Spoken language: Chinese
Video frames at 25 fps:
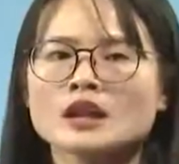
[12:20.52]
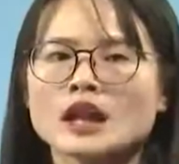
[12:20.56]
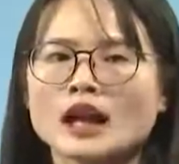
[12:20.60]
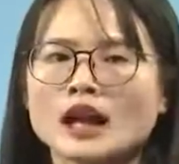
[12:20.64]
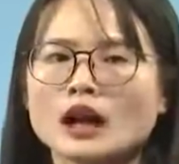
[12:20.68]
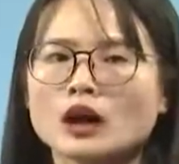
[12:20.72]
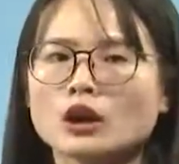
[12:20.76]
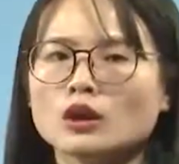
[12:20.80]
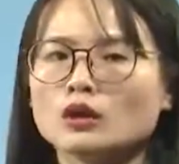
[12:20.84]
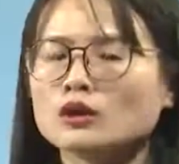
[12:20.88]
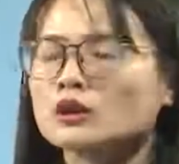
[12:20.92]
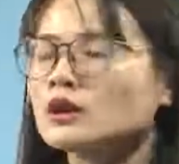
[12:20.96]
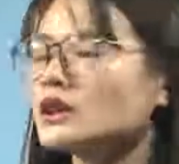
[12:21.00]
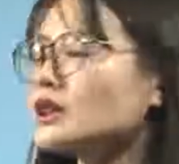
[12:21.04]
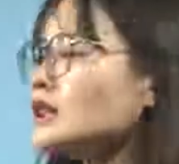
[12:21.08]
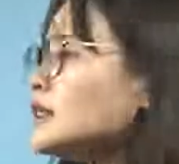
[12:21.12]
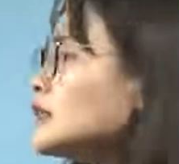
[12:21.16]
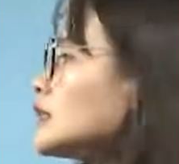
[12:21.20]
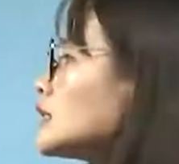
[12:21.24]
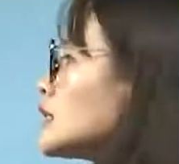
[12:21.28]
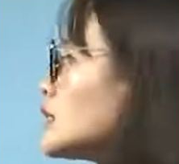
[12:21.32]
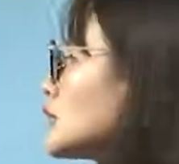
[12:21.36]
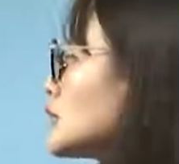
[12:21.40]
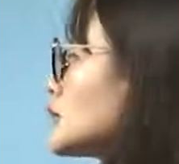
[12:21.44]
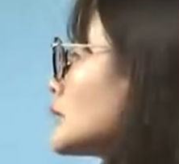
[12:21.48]
然后
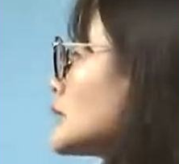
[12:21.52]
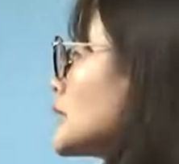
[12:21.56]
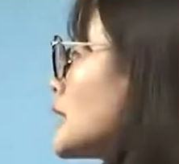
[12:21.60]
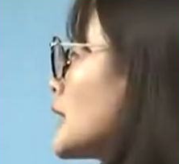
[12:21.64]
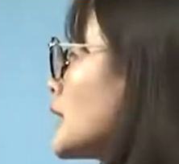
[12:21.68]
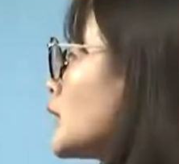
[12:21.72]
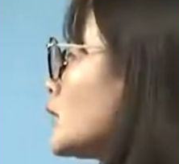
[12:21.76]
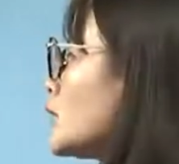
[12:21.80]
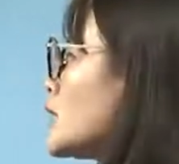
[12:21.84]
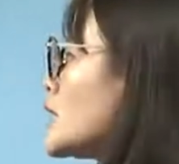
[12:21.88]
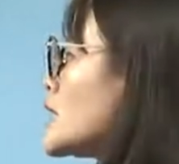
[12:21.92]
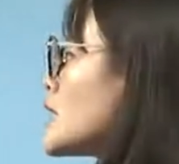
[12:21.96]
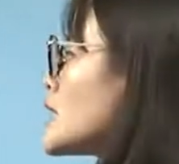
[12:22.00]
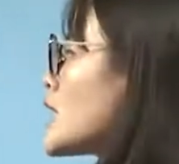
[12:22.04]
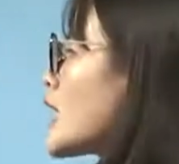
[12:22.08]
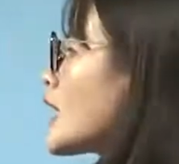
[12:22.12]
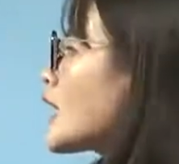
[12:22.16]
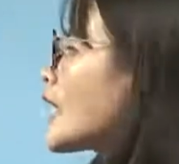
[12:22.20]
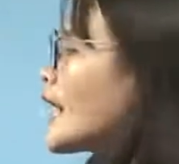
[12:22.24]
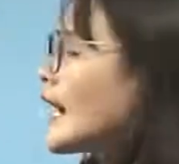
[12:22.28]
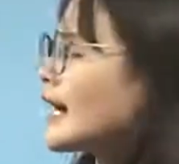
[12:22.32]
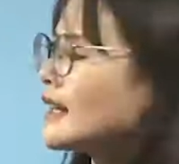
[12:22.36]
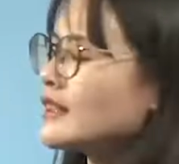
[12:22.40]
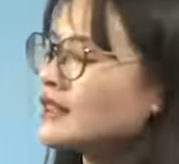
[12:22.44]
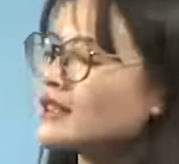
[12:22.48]
整篇文章
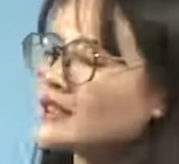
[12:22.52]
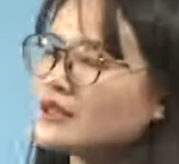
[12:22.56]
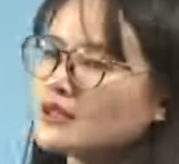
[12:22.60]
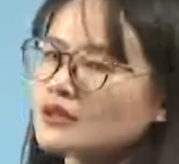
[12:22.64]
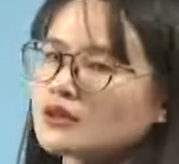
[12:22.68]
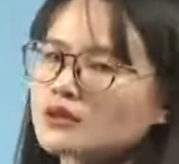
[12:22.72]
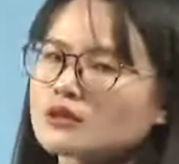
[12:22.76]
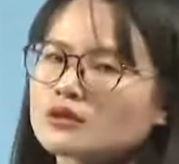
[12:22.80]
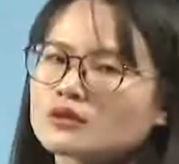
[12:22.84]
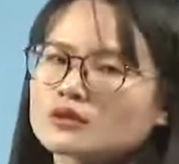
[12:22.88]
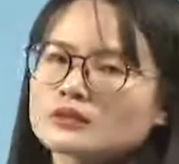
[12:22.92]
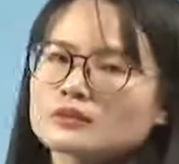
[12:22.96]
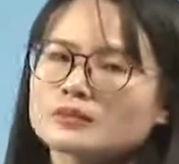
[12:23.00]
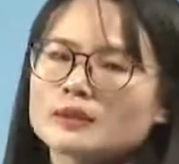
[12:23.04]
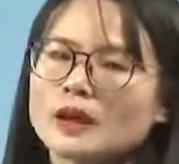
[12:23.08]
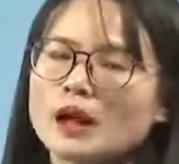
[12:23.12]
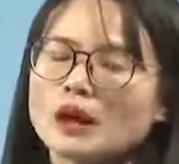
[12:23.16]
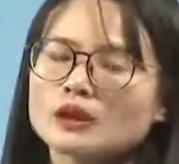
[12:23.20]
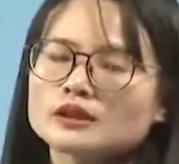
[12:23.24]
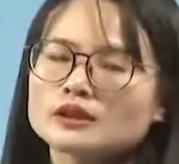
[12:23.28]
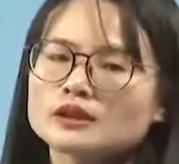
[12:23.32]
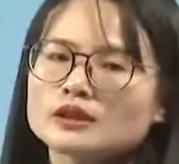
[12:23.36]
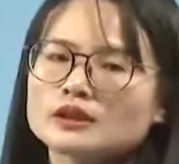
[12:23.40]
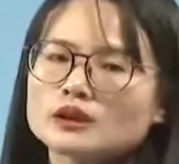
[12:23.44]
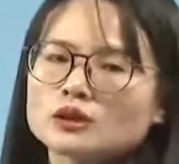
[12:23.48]
啊是
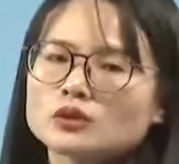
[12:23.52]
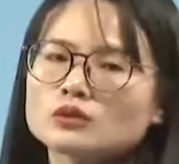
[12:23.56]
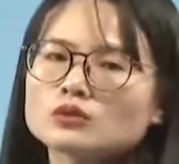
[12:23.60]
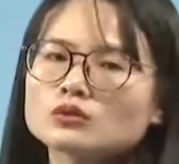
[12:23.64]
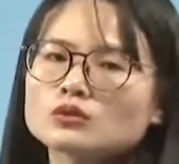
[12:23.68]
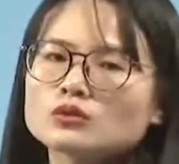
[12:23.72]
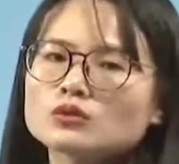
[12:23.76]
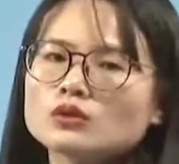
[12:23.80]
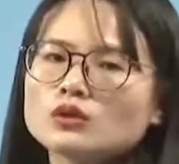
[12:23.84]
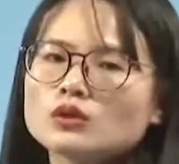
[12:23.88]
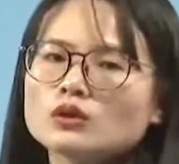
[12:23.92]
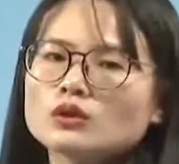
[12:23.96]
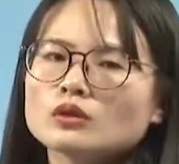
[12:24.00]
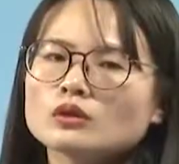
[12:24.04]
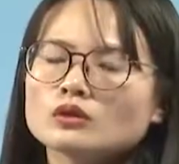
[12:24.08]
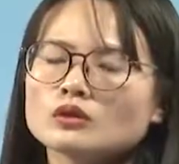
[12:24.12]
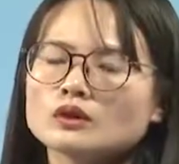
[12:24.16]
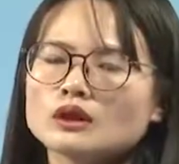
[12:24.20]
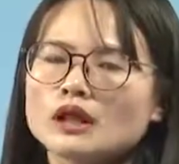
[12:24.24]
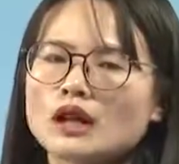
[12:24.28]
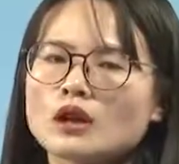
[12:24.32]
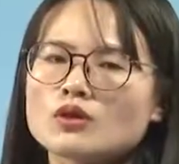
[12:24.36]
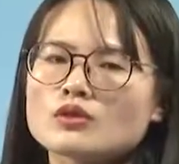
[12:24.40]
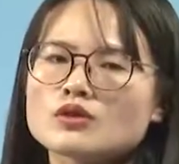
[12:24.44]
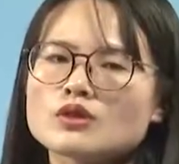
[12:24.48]
描写的故宫。
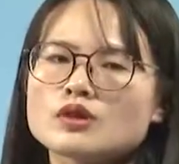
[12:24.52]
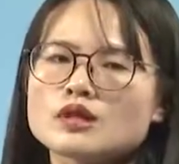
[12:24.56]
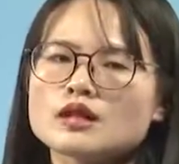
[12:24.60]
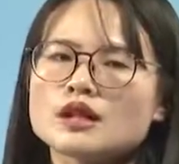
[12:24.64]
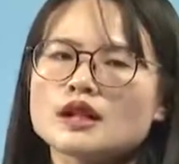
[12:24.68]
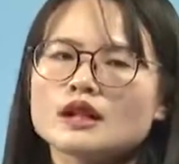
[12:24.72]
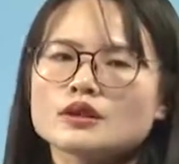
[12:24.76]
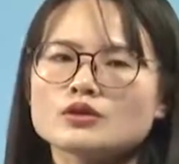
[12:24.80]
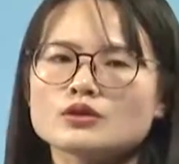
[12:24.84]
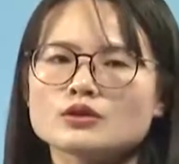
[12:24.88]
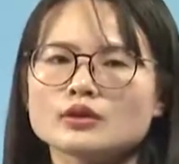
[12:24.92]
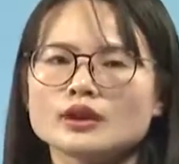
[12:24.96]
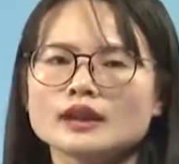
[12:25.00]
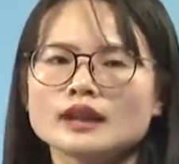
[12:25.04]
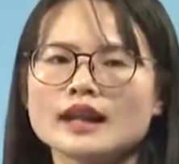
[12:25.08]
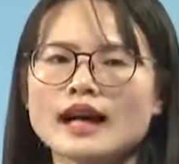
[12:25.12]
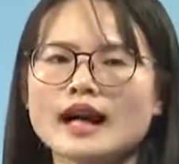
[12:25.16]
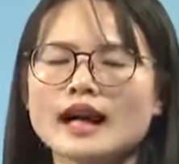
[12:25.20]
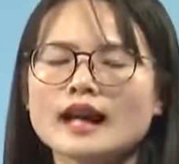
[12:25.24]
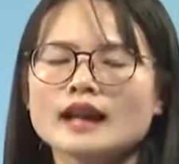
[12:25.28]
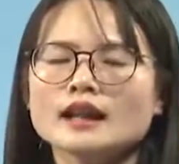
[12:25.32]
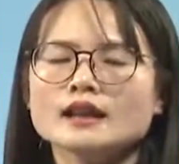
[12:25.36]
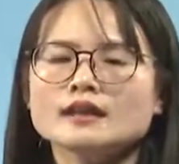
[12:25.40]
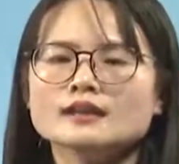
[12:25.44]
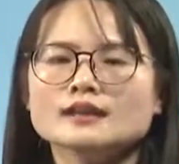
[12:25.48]
老师觉
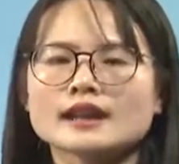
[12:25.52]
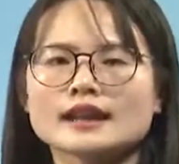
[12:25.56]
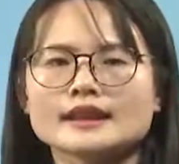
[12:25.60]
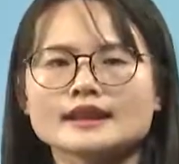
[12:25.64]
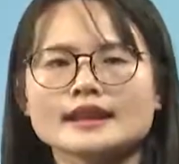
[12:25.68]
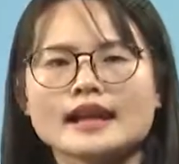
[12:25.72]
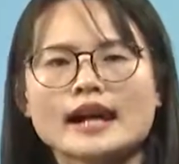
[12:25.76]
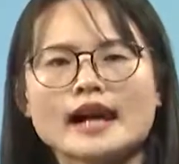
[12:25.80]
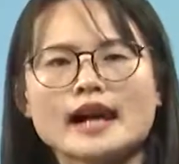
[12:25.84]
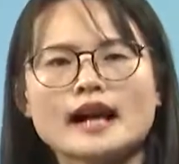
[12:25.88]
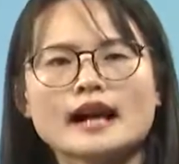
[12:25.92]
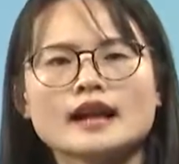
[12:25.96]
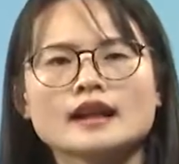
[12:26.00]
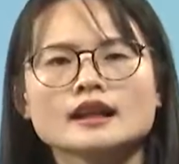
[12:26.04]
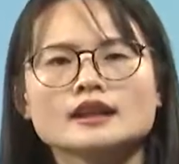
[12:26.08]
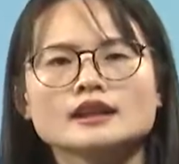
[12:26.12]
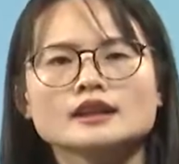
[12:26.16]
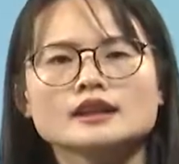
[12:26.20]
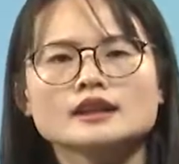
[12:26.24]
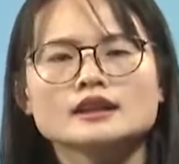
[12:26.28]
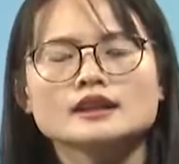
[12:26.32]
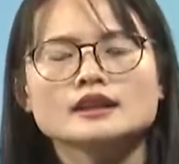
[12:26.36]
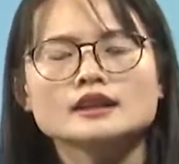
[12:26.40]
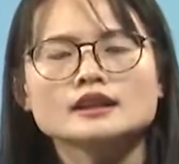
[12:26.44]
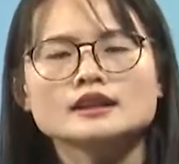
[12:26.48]
得大家
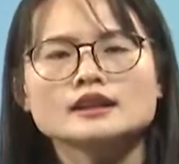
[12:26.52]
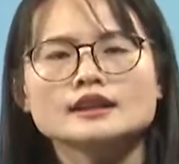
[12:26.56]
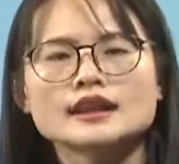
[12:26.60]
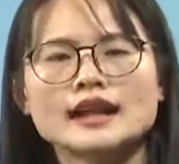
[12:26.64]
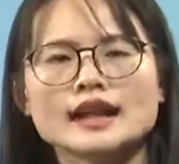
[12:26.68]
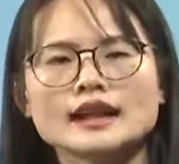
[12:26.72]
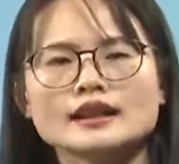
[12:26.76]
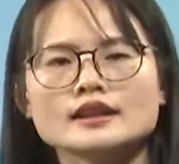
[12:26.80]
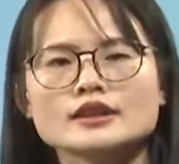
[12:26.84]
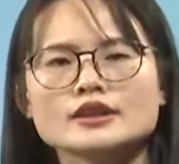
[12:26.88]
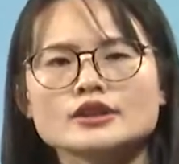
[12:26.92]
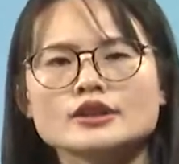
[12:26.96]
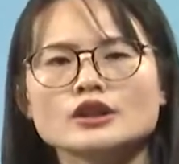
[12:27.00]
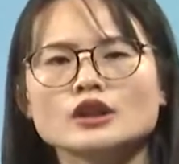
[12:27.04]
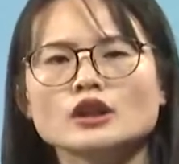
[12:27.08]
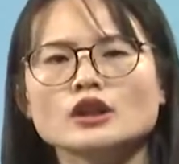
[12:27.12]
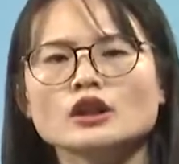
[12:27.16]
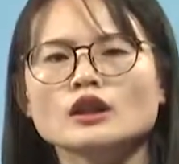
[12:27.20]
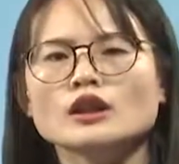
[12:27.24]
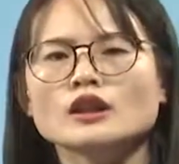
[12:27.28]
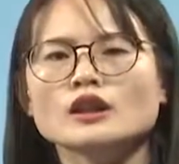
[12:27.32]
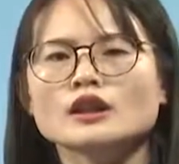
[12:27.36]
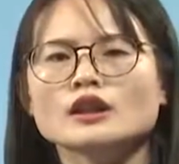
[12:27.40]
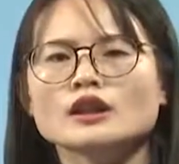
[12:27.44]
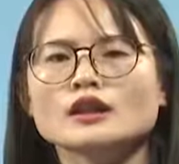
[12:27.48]
课下的时
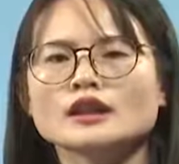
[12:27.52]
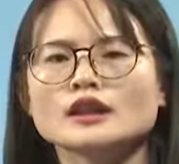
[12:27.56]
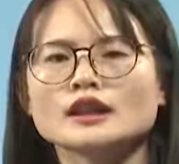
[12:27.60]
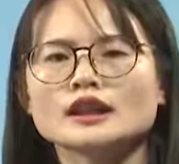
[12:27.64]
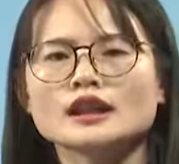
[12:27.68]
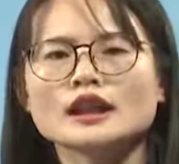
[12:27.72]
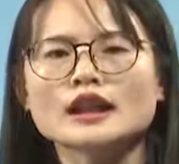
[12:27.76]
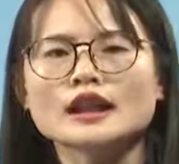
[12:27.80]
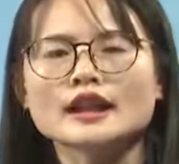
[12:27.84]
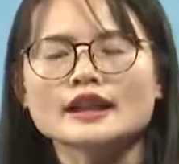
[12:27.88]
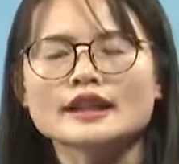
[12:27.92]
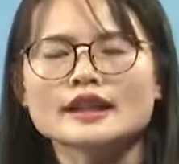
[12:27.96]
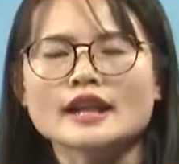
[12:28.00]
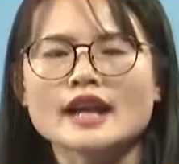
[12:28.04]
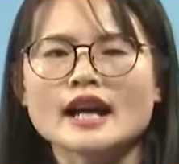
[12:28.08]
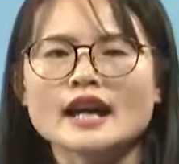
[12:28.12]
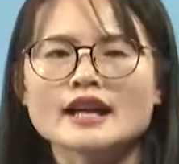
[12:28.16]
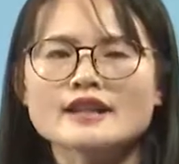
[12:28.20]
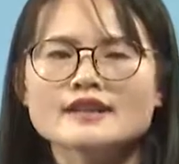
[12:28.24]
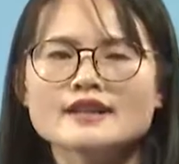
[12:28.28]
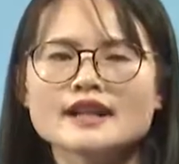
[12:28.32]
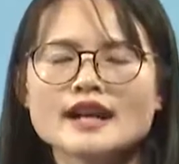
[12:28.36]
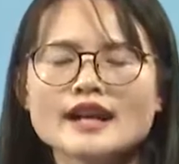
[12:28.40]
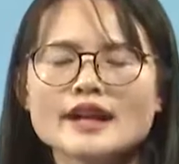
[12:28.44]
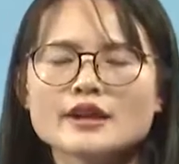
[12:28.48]
候可以啊
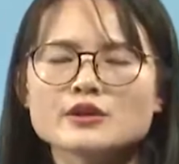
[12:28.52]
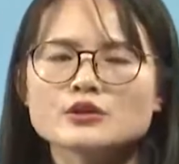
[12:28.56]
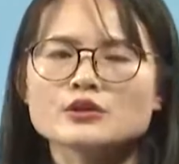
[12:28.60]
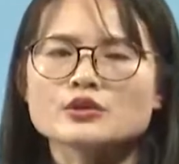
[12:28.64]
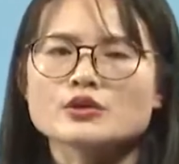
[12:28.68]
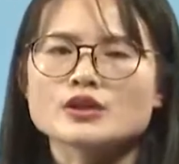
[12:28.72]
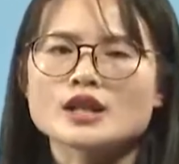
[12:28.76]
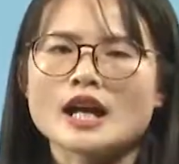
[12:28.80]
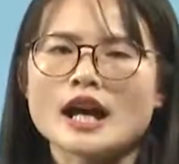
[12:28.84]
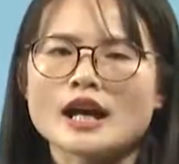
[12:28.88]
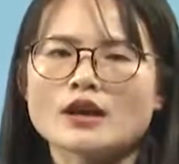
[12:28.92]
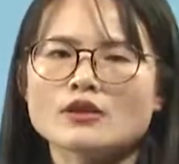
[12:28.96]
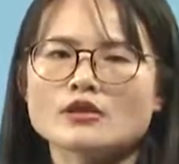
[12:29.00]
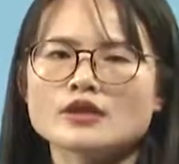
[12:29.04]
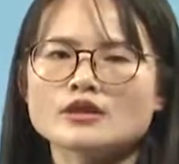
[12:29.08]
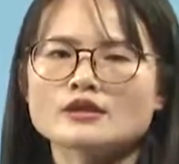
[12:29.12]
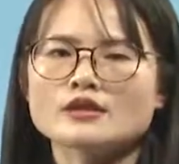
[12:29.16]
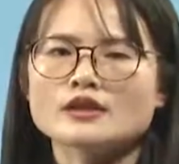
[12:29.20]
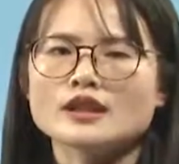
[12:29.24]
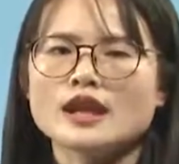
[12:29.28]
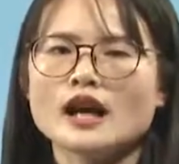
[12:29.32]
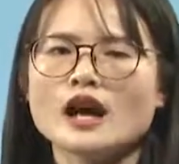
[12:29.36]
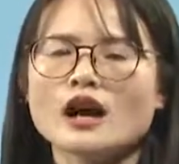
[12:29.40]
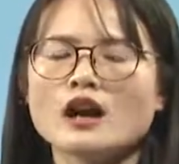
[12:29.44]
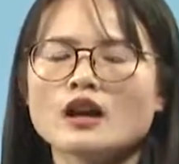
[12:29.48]
再去查阅
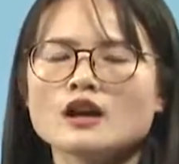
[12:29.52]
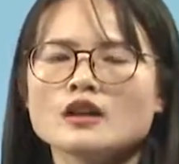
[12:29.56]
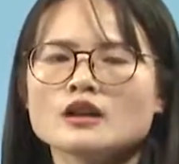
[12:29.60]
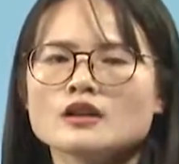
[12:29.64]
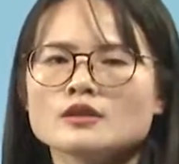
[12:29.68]
资料。